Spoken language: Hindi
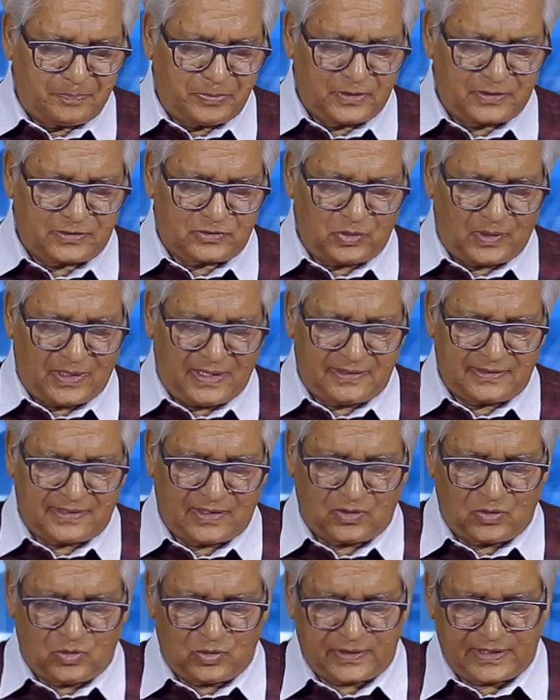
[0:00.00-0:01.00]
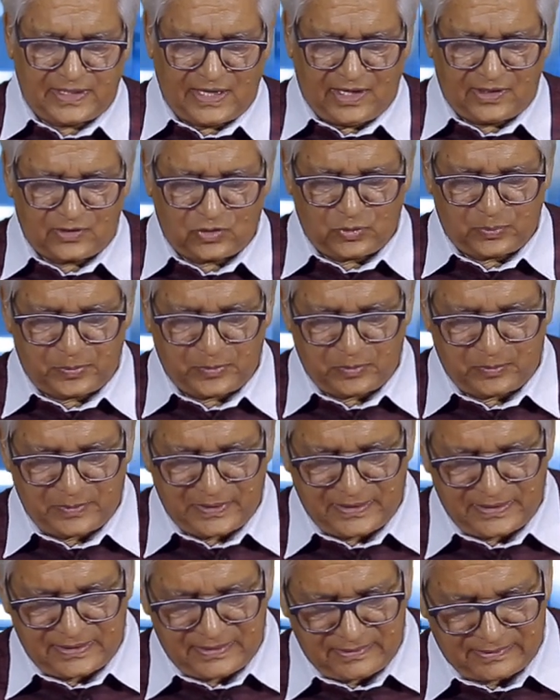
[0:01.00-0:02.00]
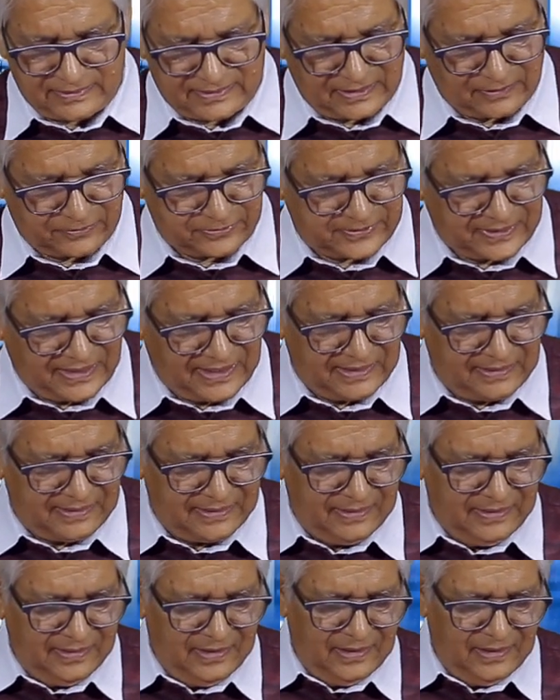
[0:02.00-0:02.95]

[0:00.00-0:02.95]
पुलिस द्वारा दंगों के आरोपों में गिरफ्तार